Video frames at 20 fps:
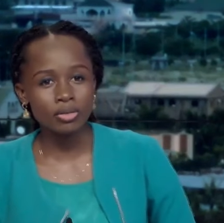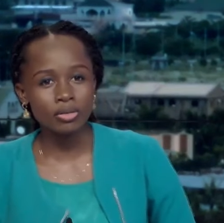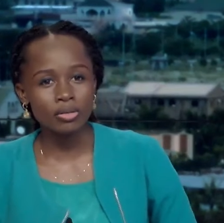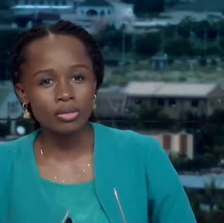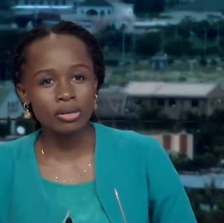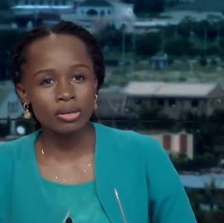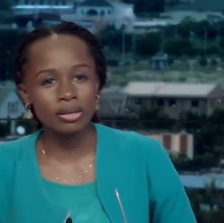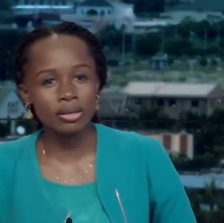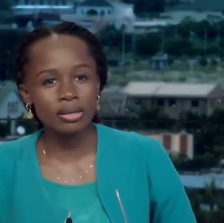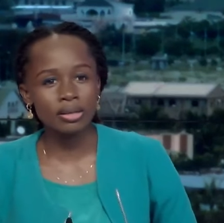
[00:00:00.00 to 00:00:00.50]

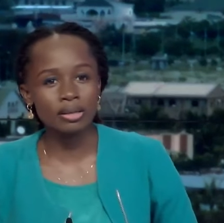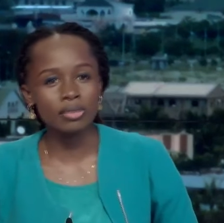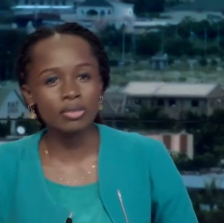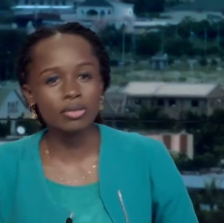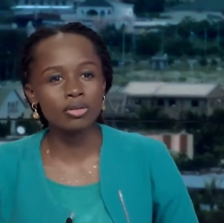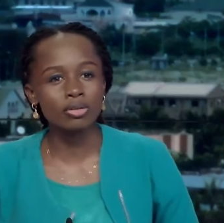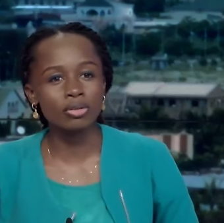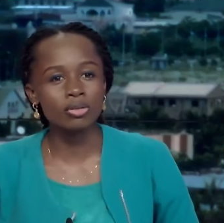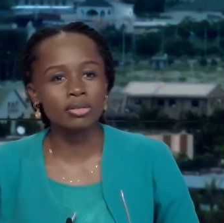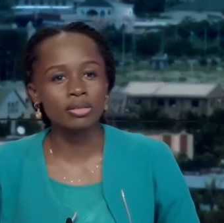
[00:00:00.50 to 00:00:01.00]
qui sont
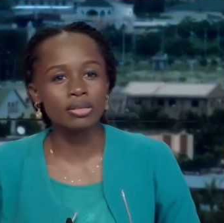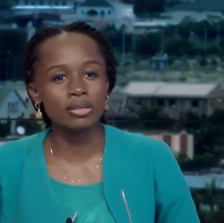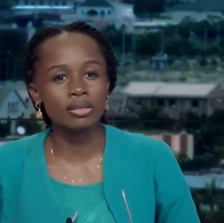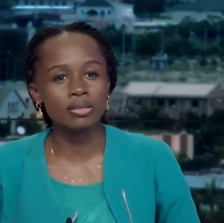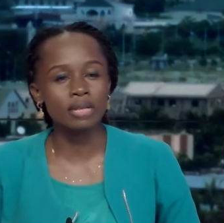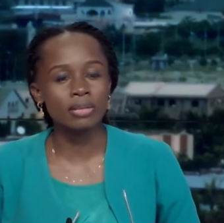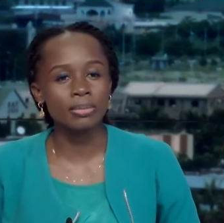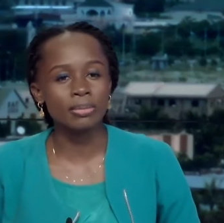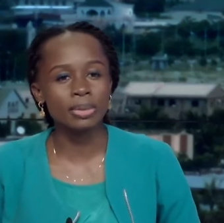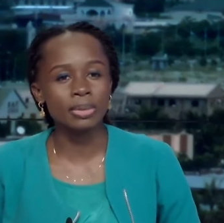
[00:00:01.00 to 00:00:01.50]
lancés dans la
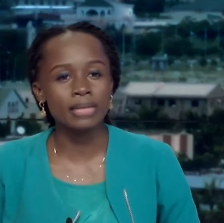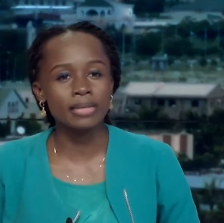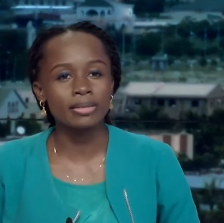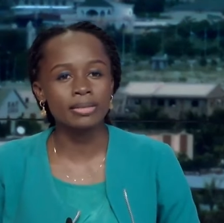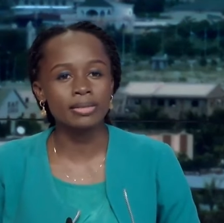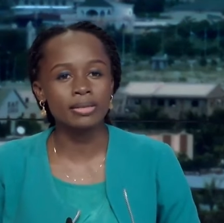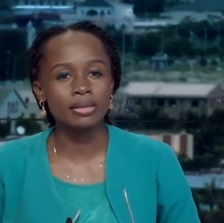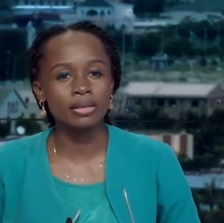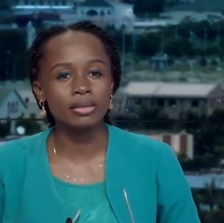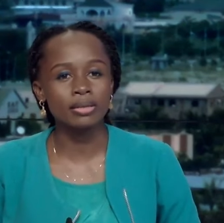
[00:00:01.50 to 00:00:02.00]
pratique et
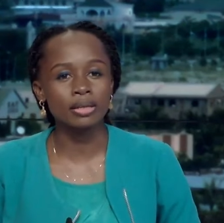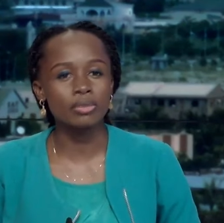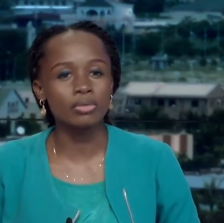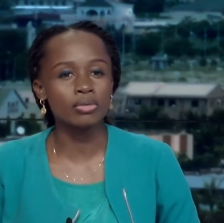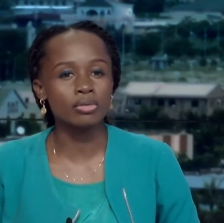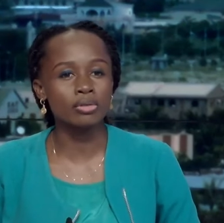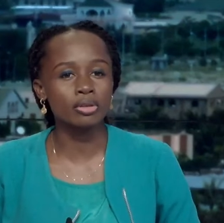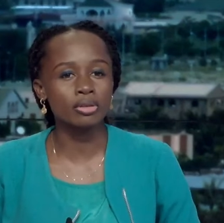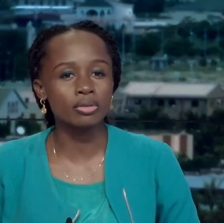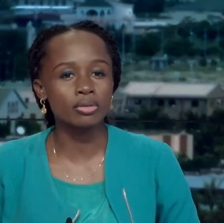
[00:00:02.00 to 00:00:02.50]
usent d'une